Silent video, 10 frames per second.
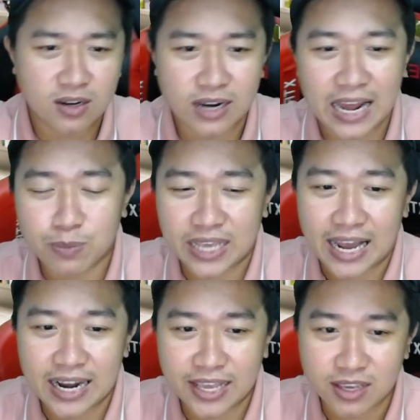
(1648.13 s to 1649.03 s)
nó đáp trả
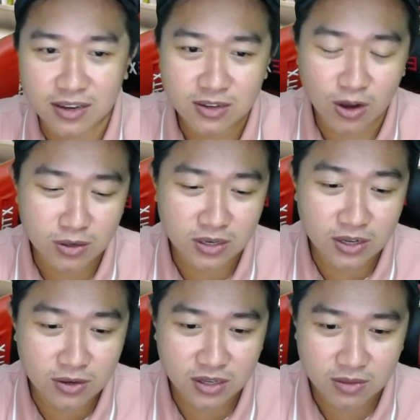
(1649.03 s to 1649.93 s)
lại những con
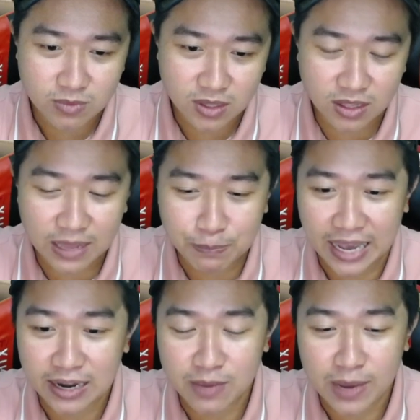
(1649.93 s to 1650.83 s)
lương á, nó đáp
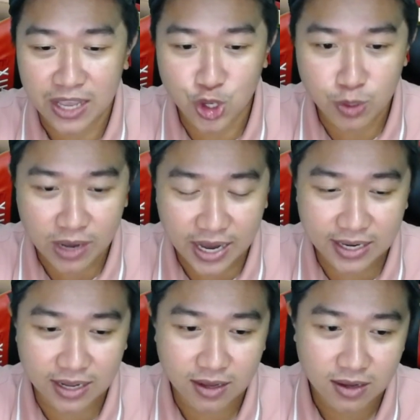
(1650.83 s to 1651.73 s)
trả lại bà duyên mai nè